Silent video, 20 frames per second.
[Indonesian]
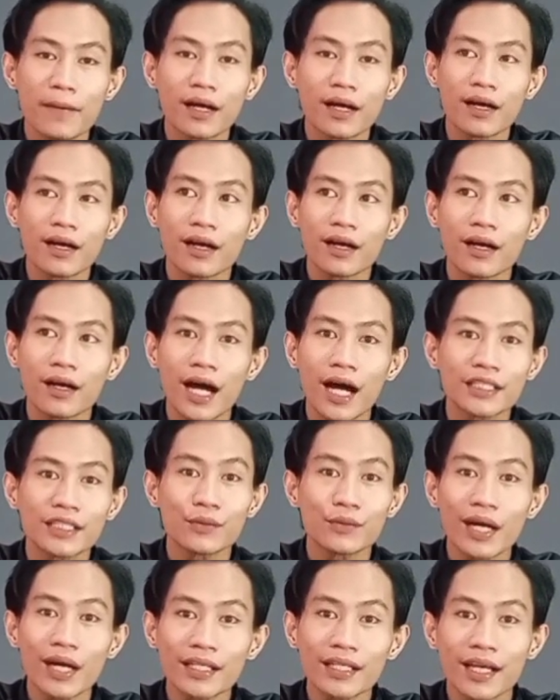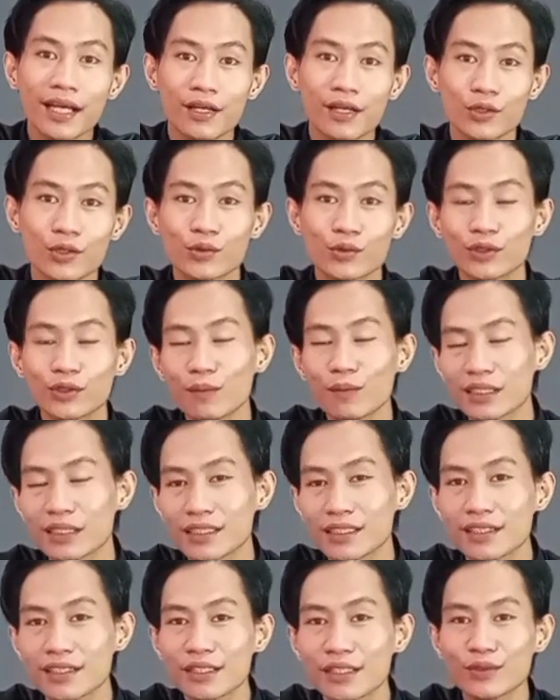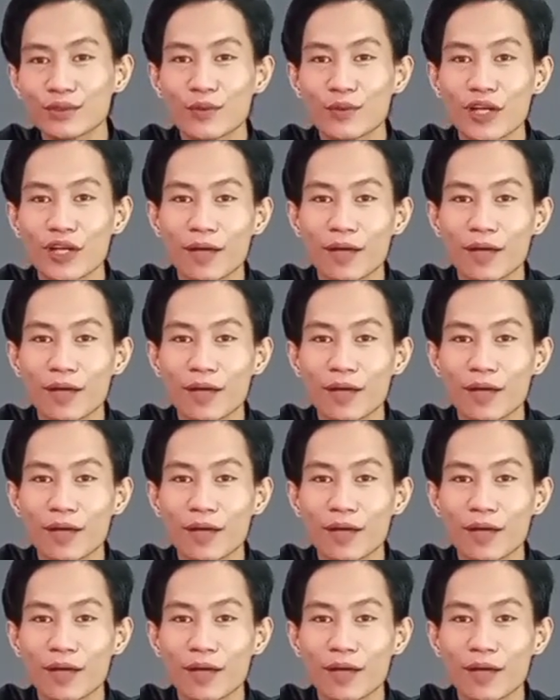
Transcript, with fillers: uh, Haji Wada, Rasulullah masih sering tuh